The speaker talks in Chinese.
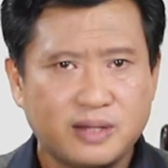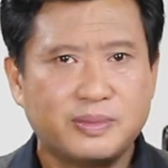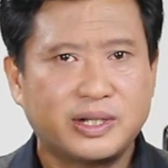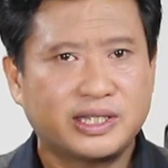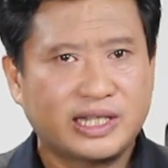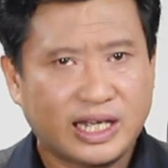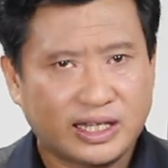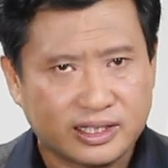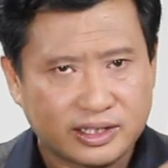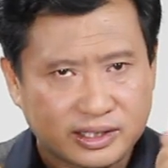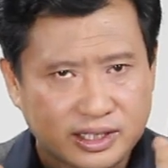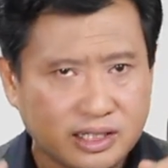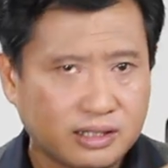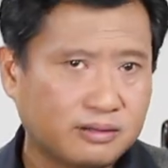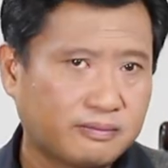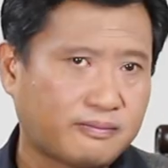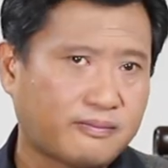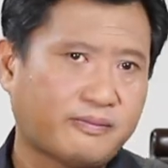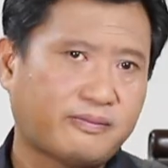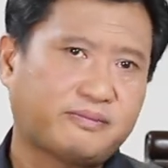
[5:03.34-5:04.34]
那么大的
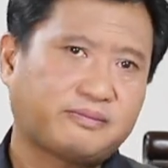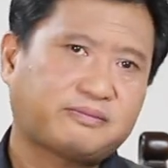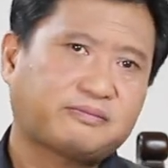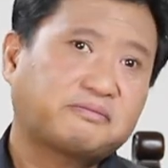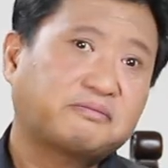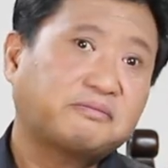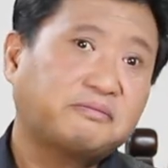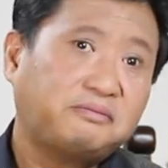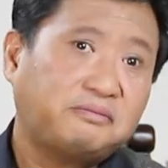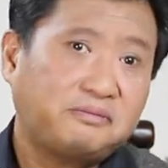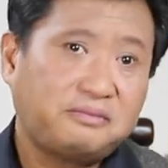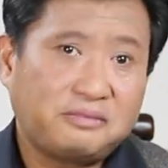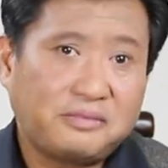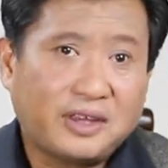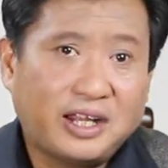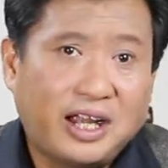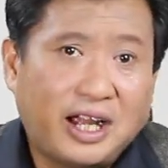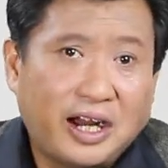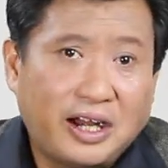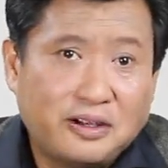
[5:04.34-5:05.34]

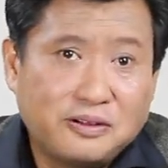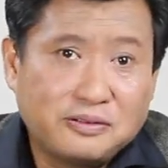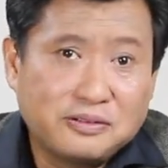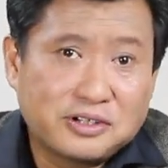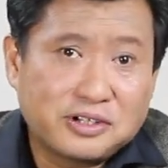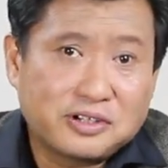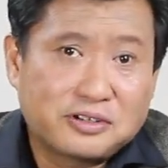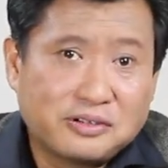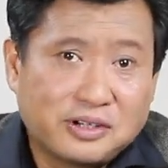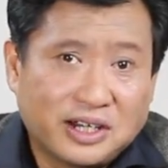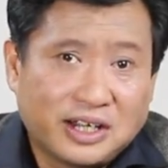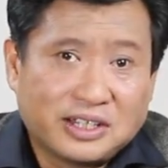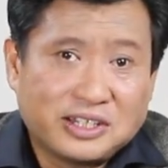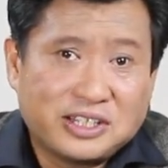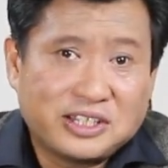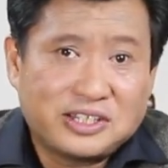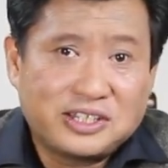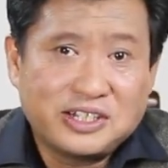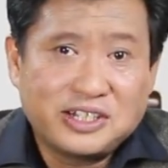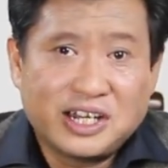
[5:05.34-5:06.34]
地。”安荣之说了：“
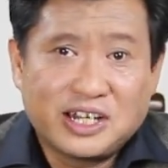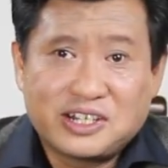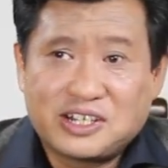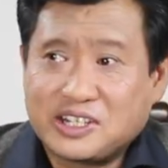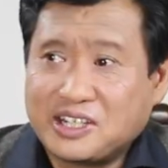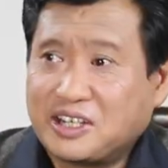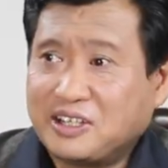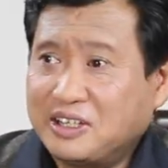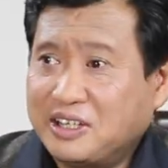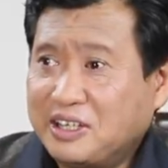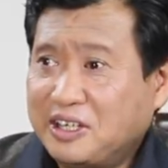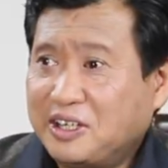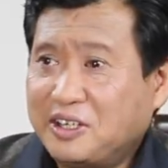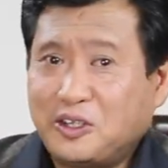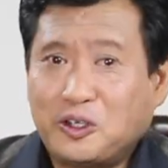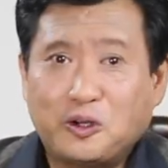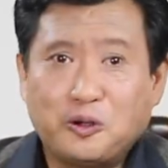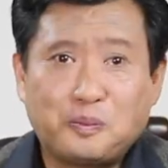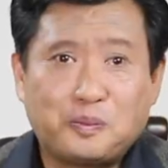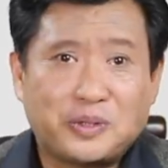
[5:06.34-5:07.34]
你既然只要
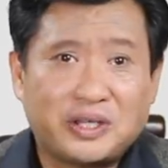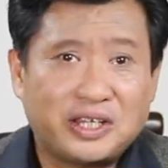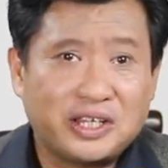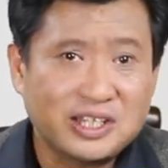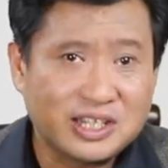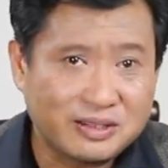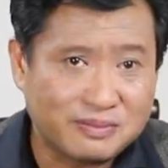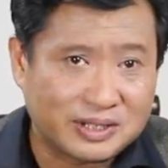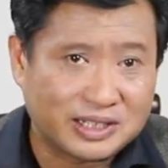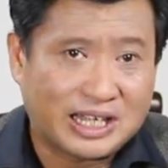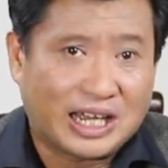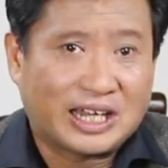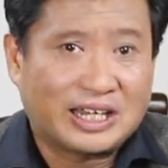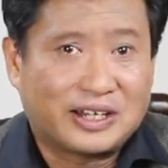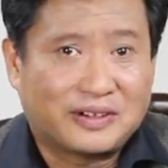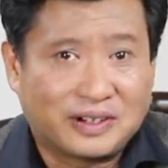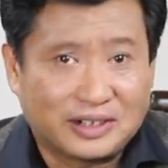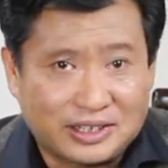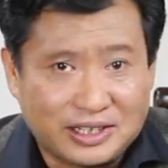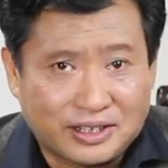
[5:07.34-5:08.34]
牛皮这么大
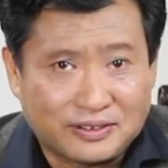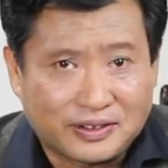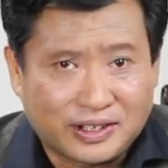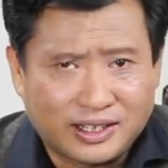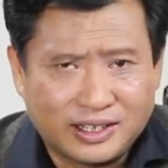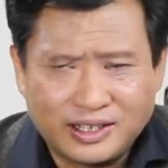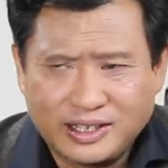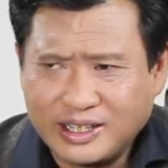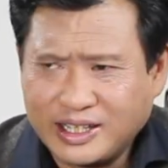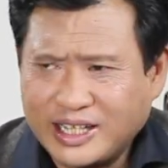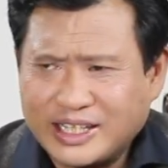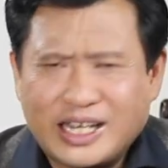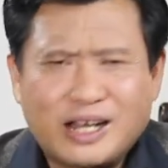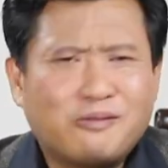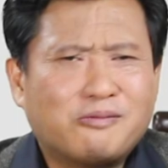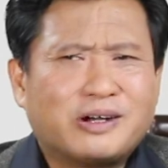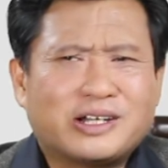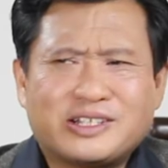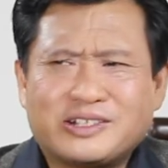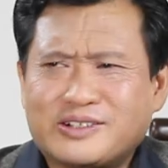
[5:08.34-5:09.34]
的一块地方，哎，那
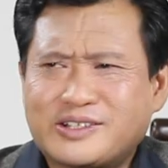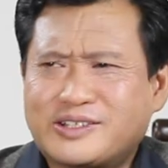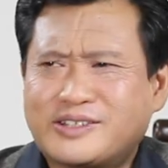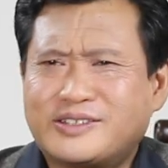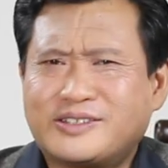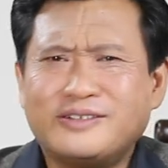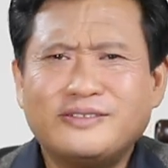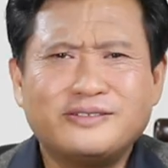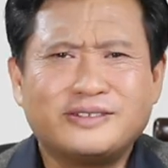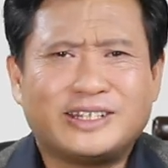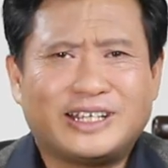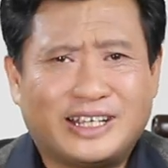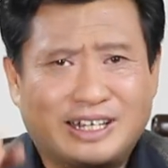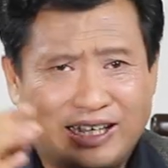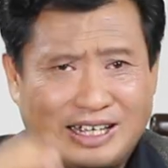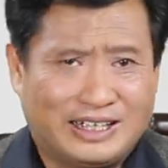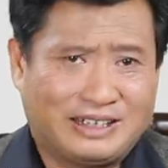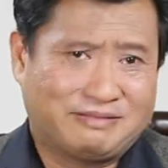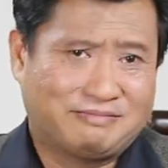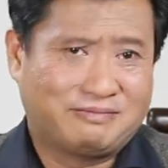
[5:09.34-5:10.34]
我就送你
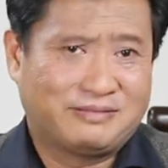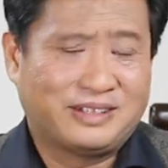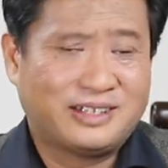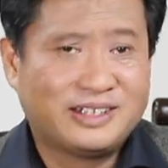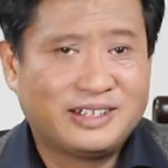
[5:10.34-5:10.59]
了。”